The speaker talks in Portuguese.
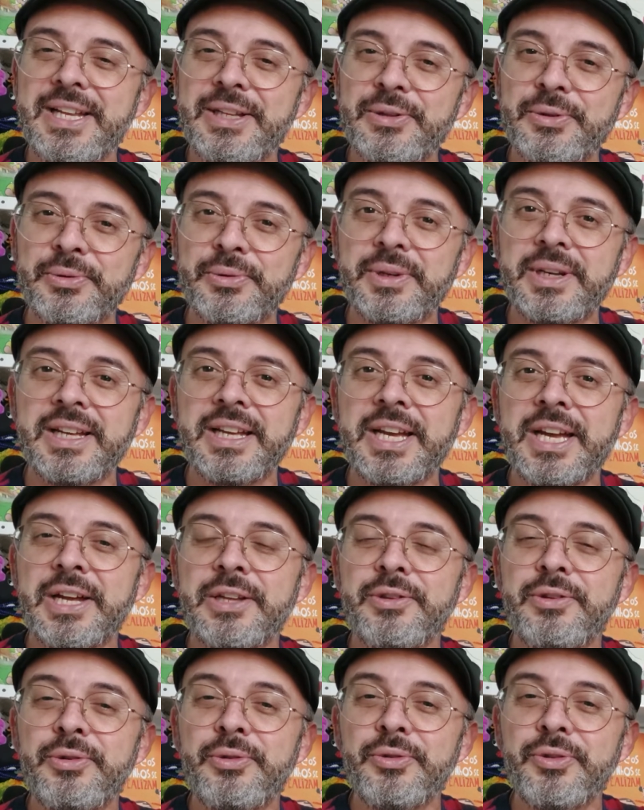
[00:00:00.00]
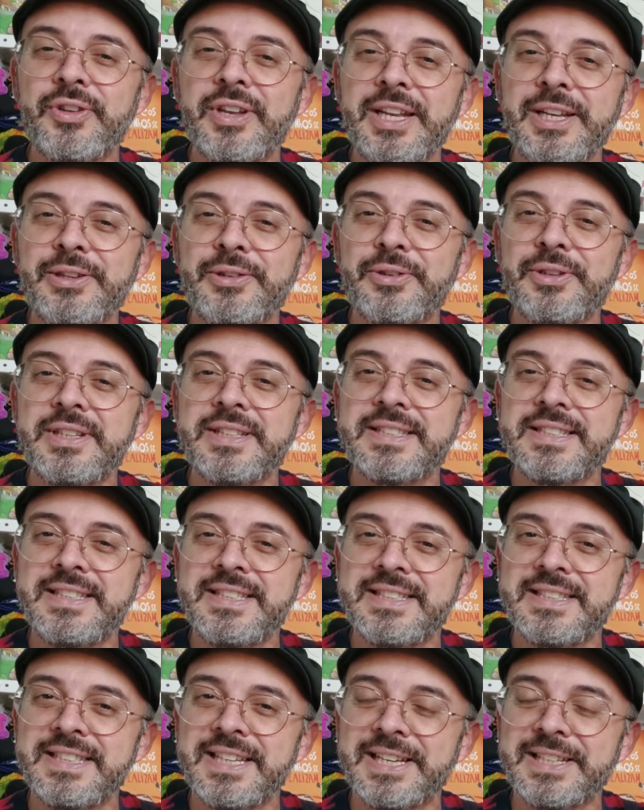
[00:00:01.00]
leitura dos leitores
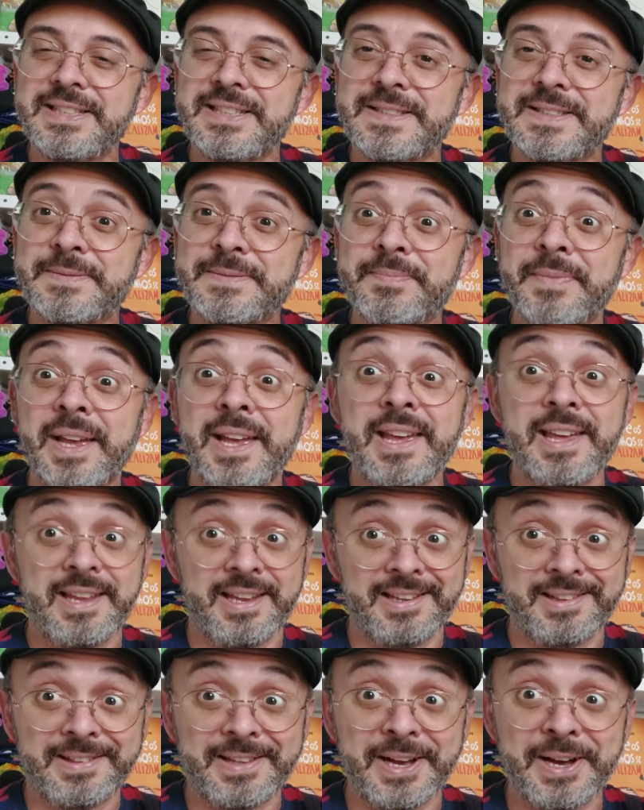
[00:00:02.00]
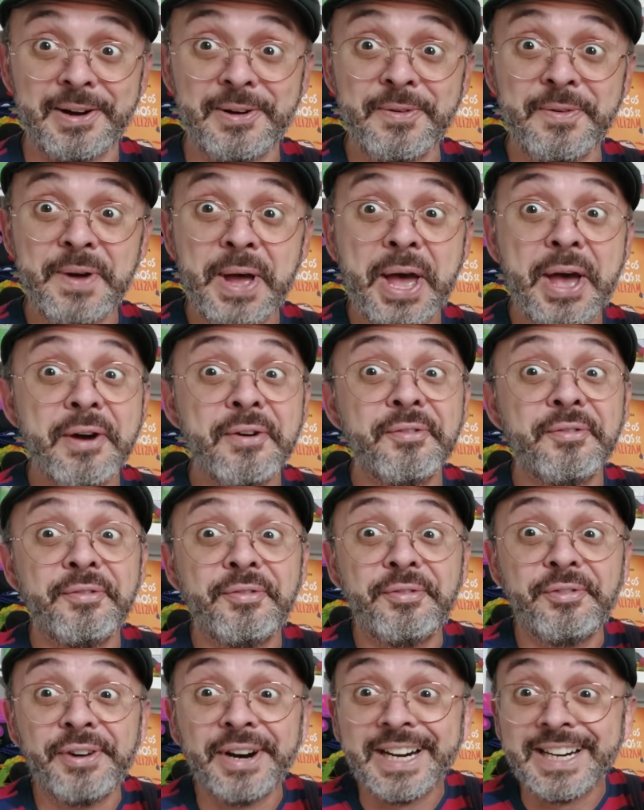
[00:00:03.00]
iniciantes. Então,
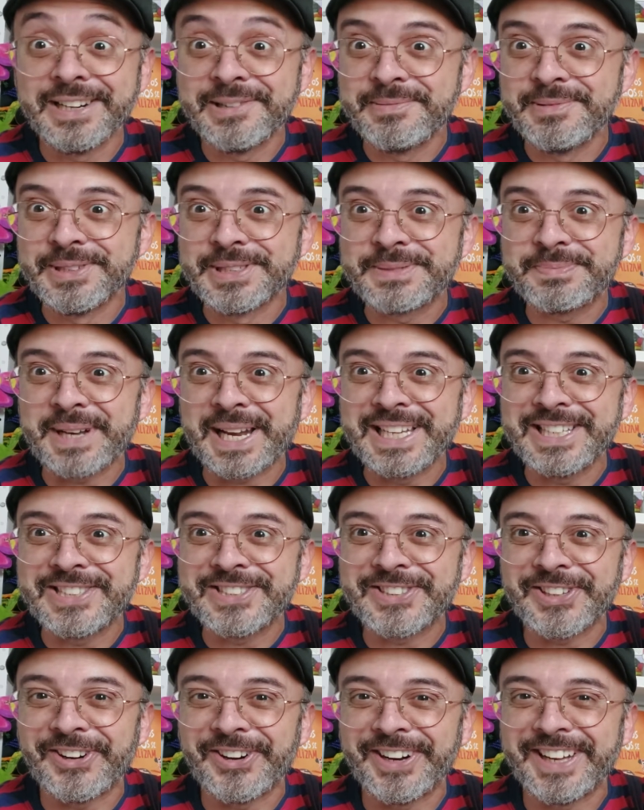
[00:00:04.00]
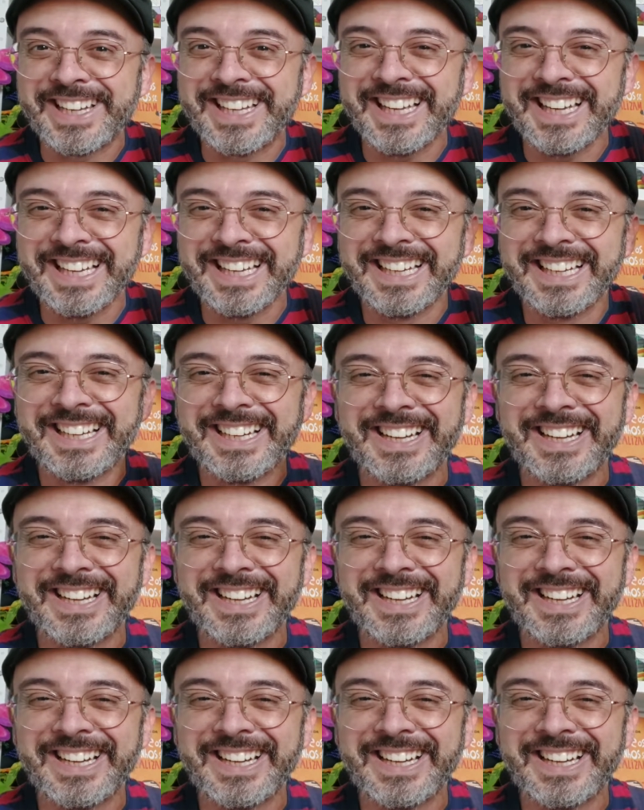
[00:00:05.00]
Vamos para a história.